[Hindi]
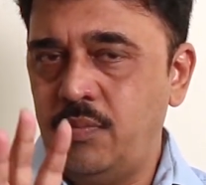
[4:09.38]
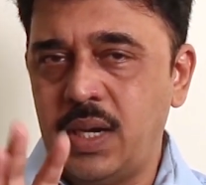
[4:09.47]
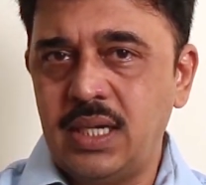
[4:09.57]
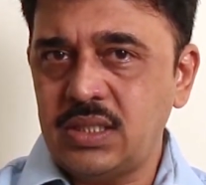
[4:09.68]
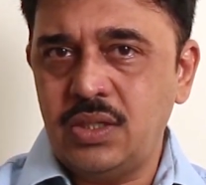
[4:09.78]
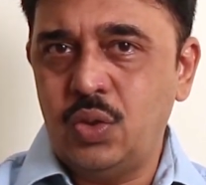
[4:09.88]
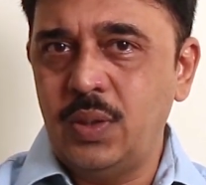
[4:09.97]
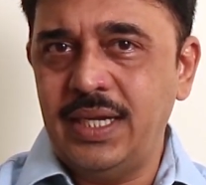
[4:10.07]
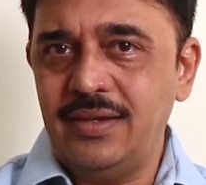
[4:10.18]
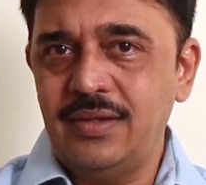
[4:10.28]
पांच
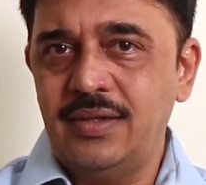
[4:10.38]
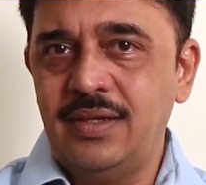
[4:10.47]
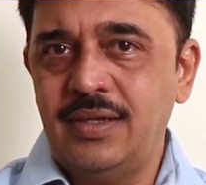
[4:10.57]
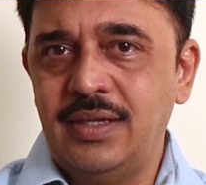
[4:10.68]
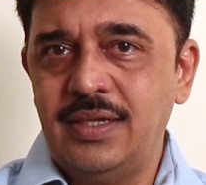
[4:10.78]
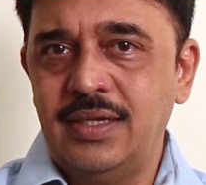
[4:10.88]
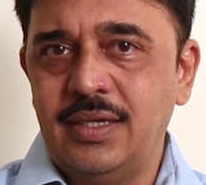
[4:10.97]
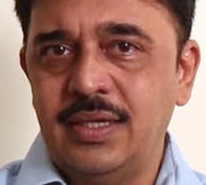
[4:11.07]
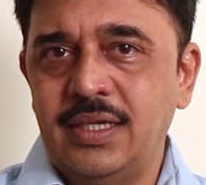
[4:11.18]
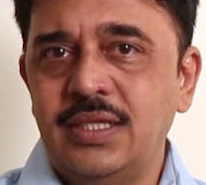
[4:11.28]
हो गए
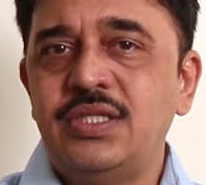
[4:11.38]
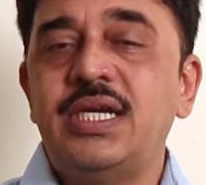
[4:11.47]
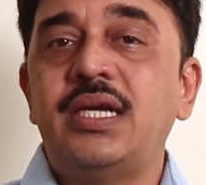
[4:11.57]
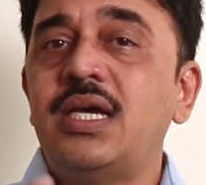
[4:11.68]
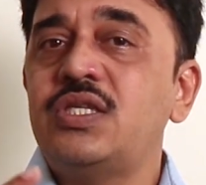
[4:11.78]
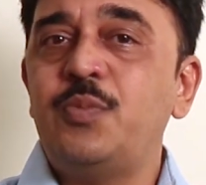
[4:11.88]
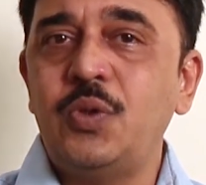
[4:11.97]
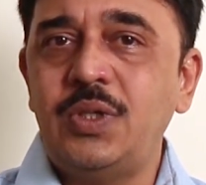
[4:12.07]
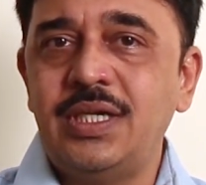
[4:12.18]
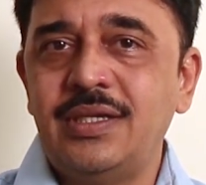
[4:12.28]
छठा
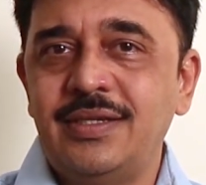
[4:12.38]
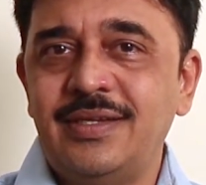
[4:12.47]
स्पोक